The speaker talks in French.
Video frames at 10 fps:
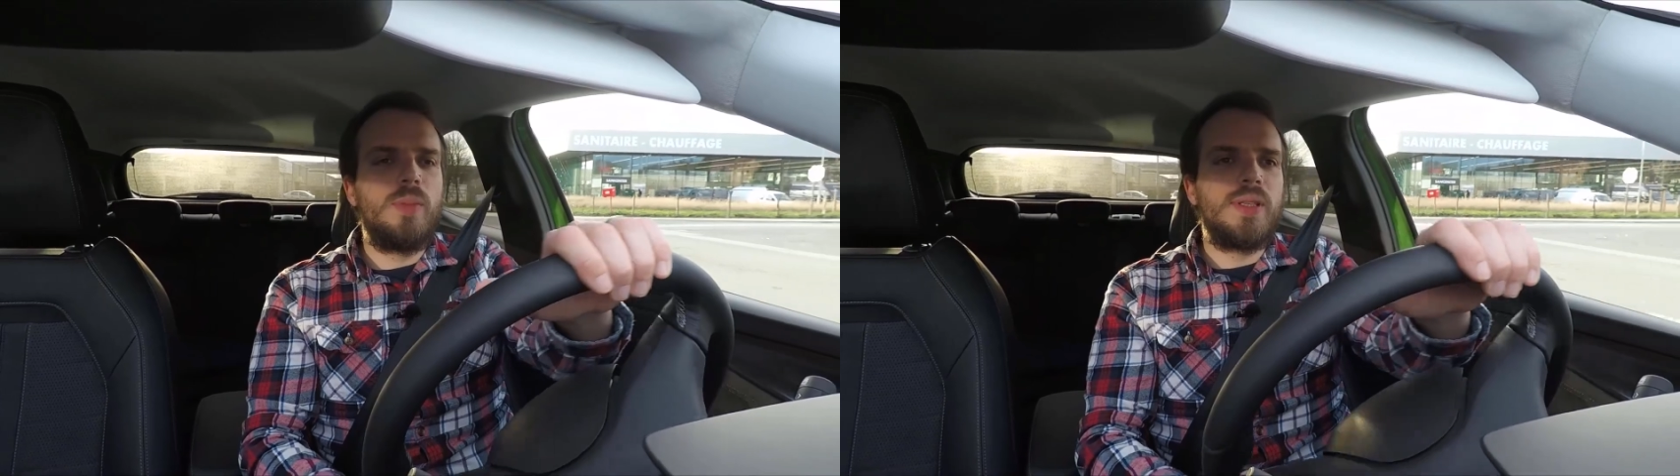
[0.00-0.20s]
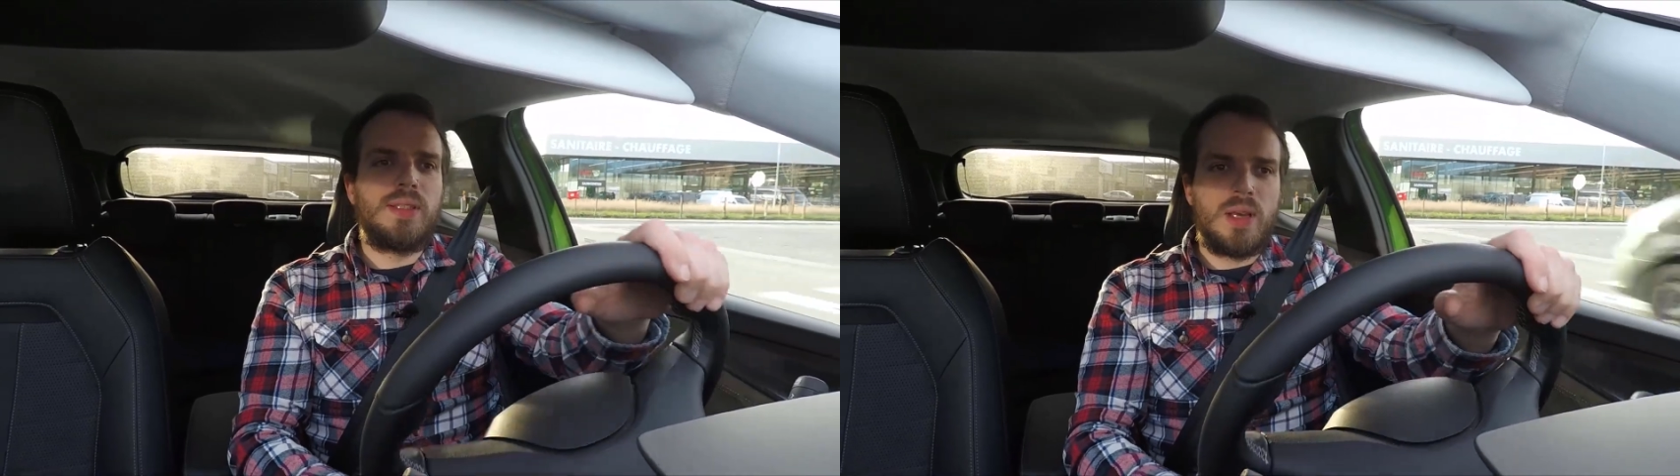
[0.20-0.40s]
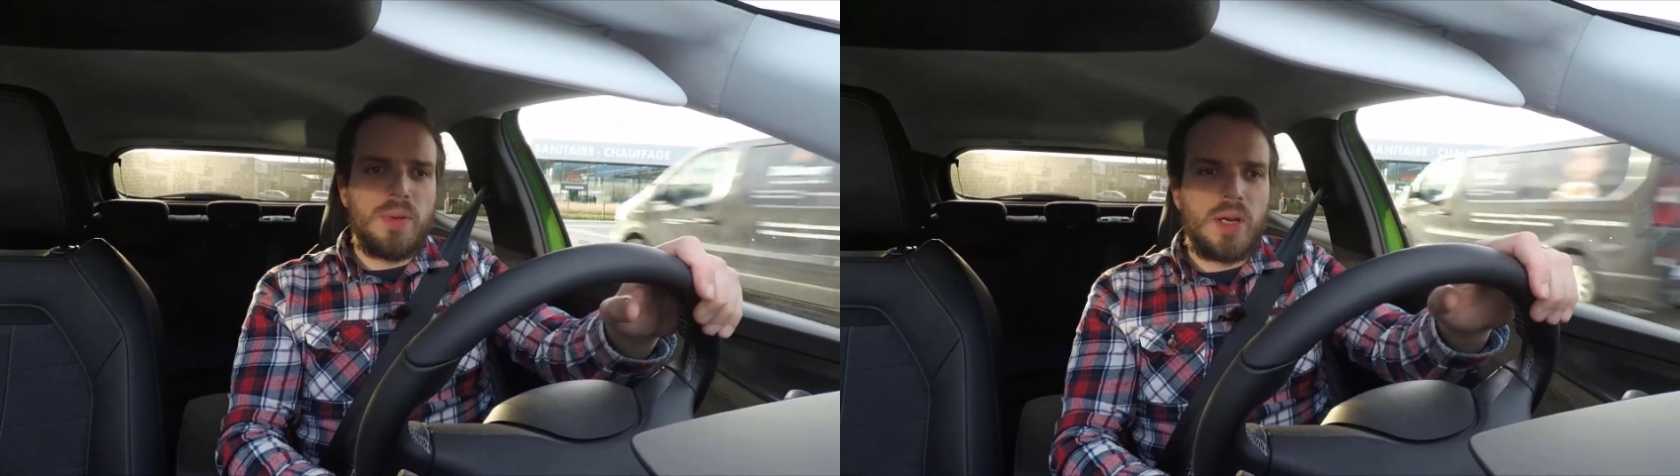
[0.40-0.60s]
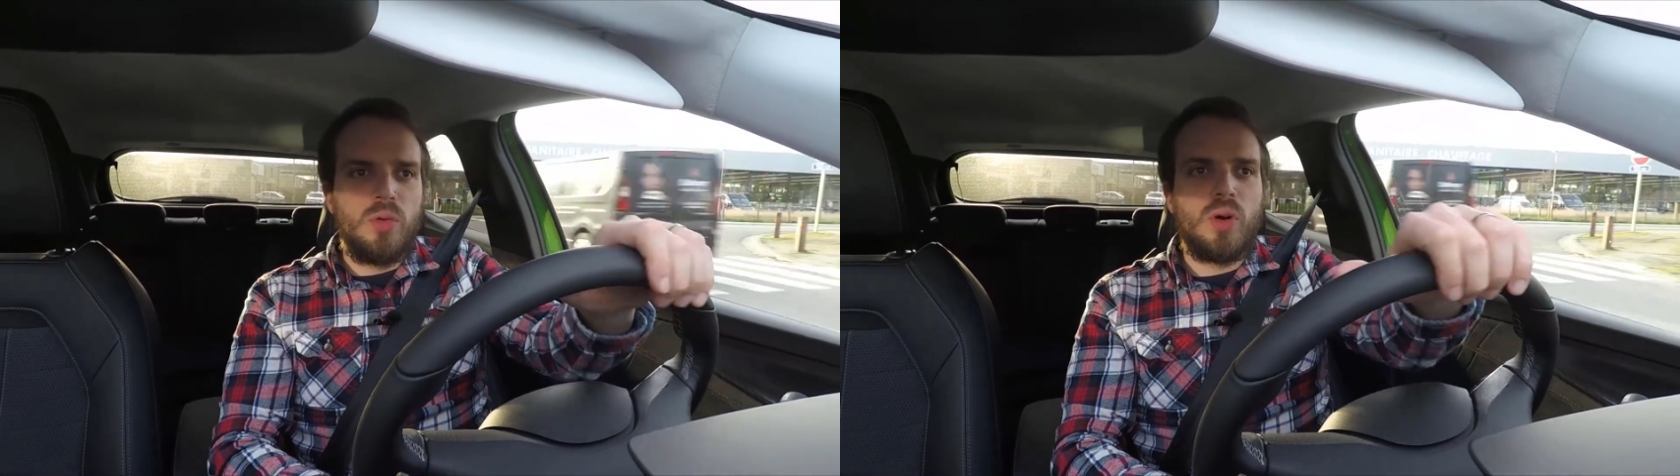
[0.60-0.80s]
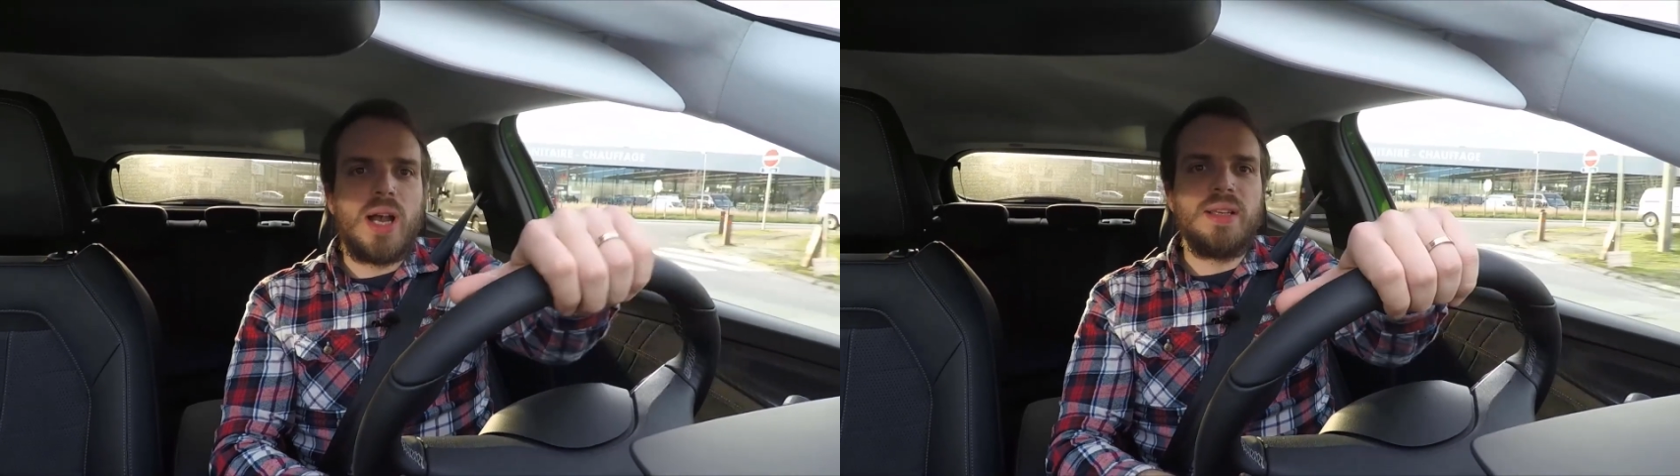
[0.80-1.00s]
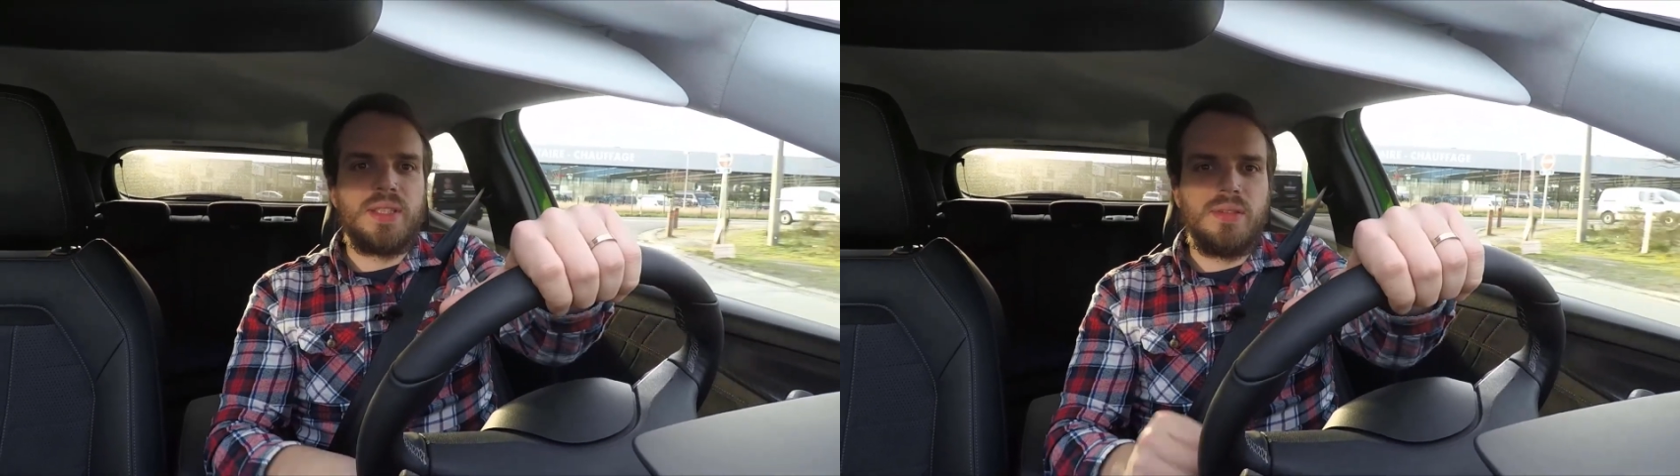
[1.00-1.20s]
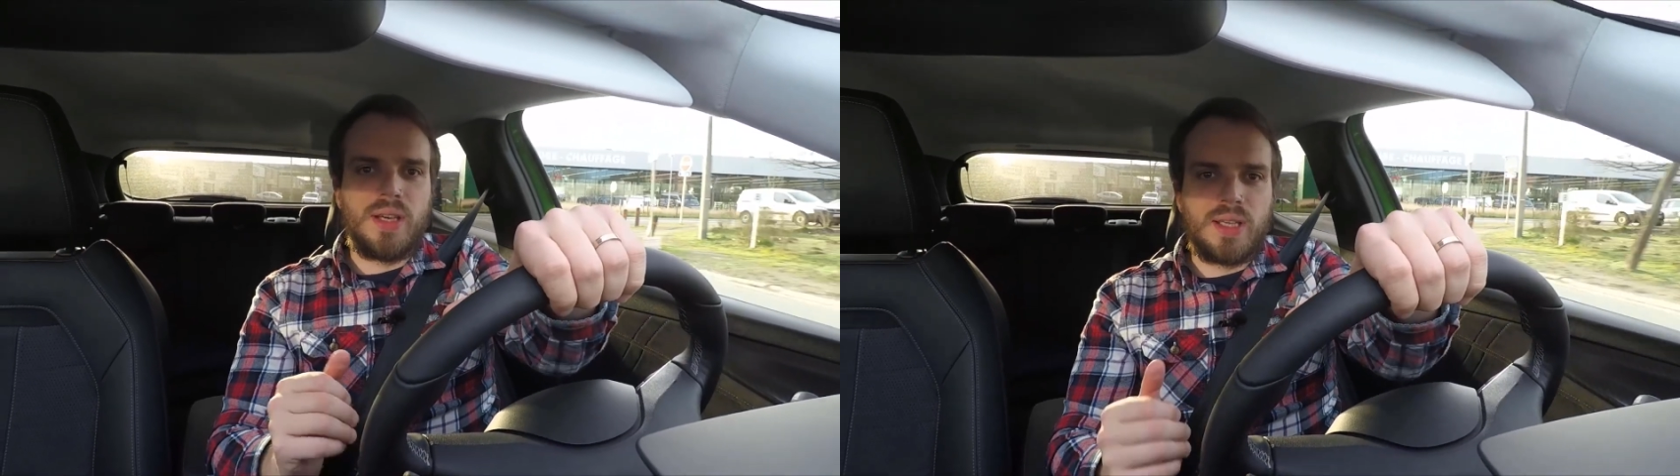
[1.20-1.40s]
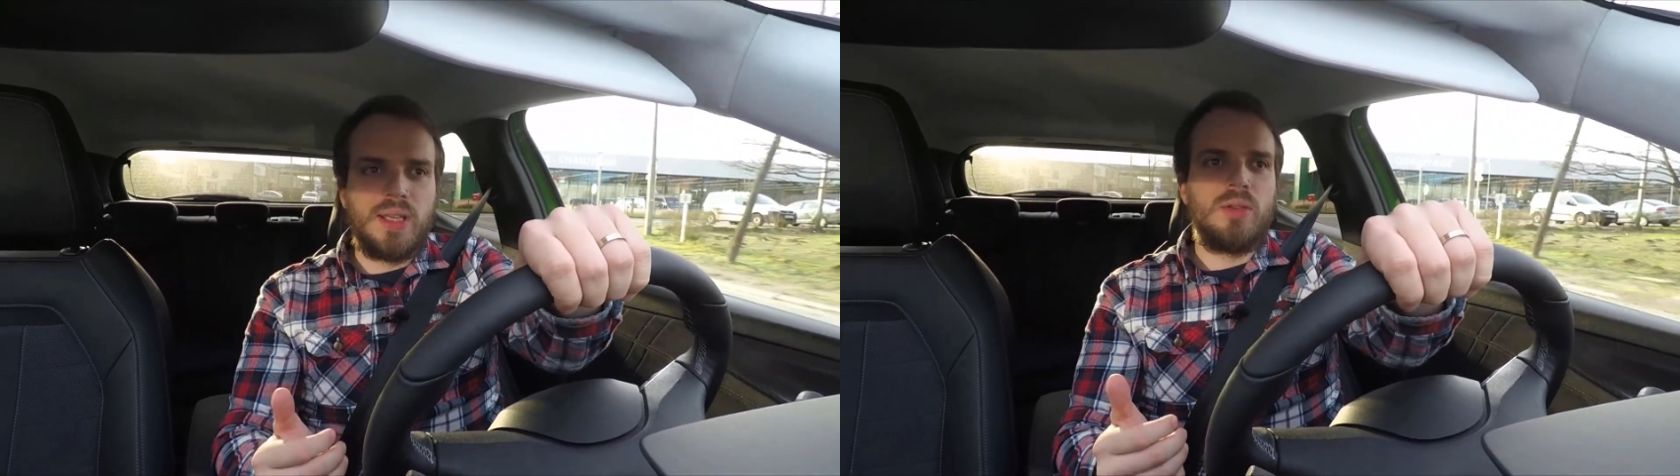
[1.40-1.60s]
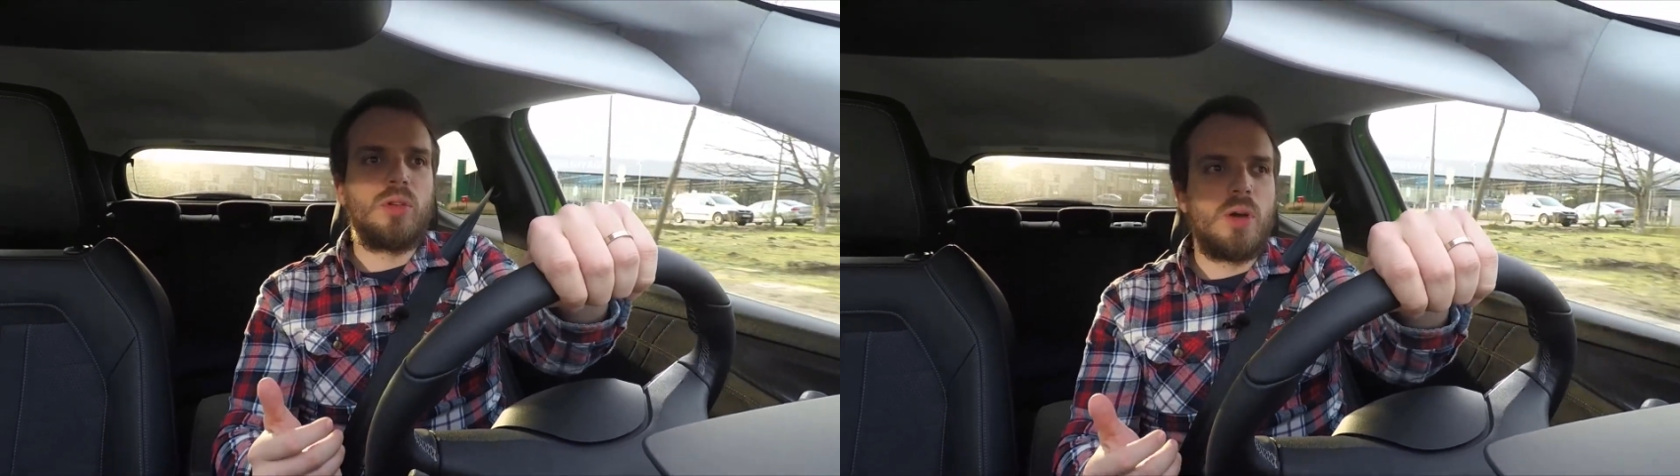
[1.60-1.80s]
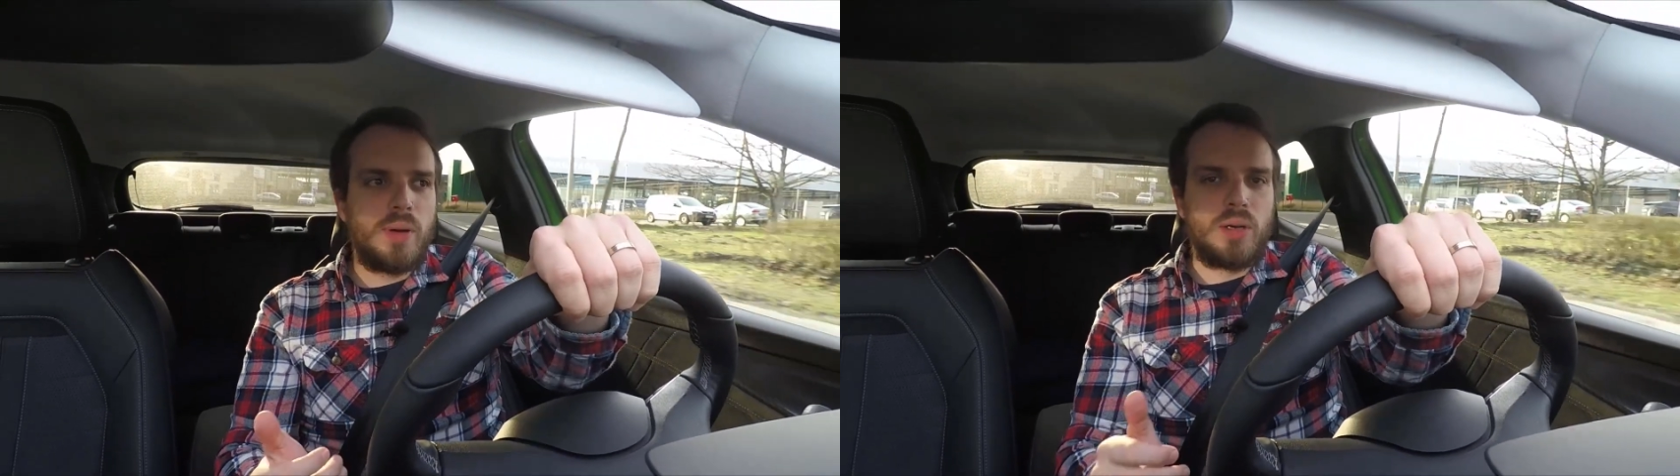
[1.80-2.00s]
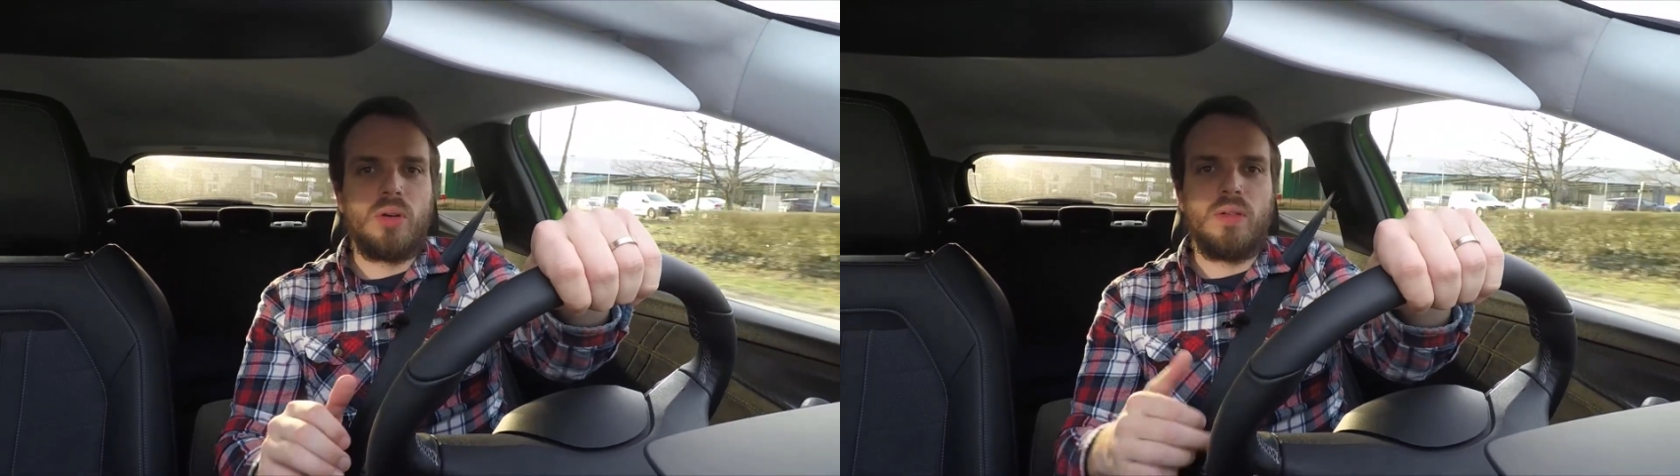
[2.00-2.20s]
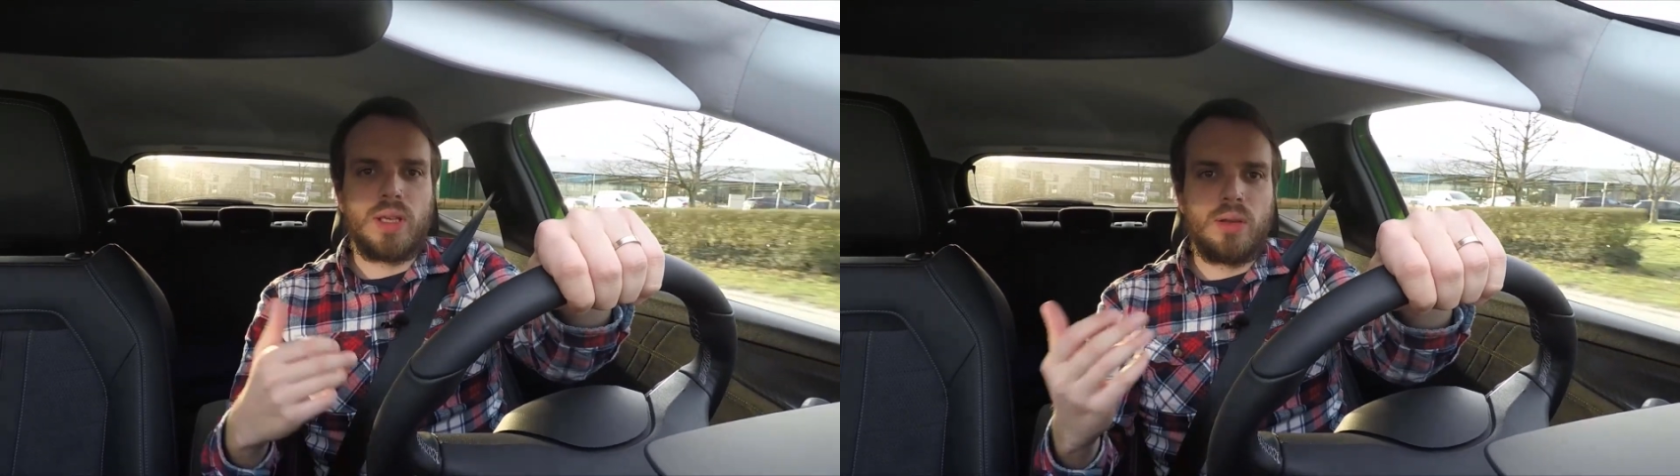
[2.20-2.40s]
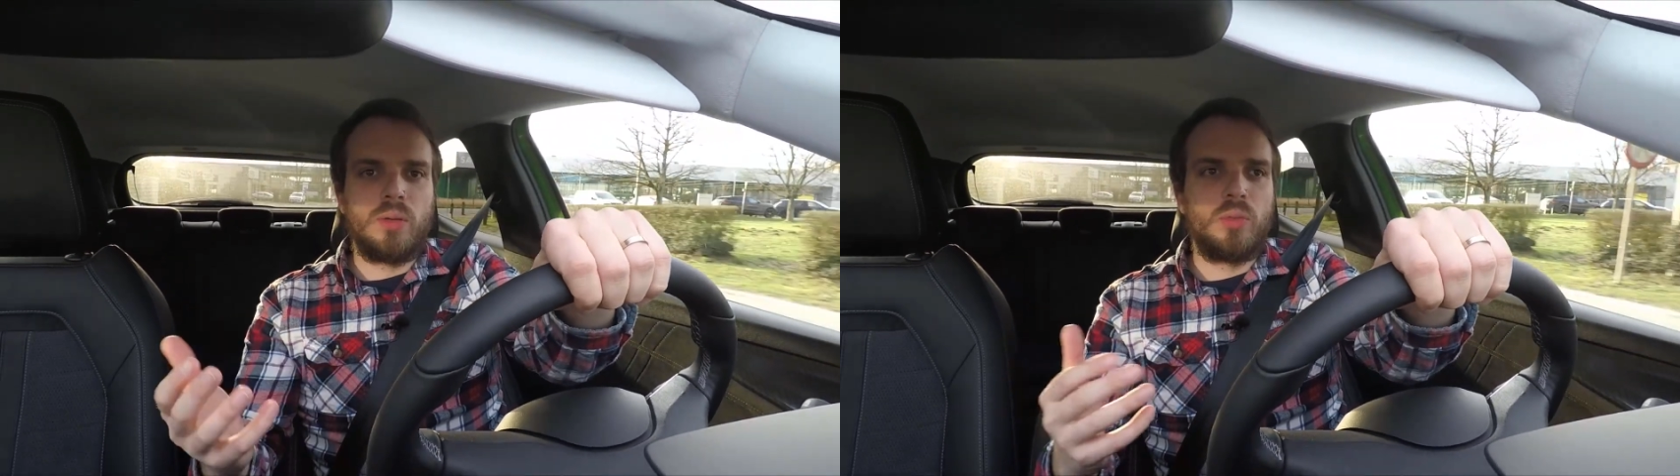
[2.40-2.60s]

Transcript: mais c'était un parcours assez varié, donc un parcours avec euh,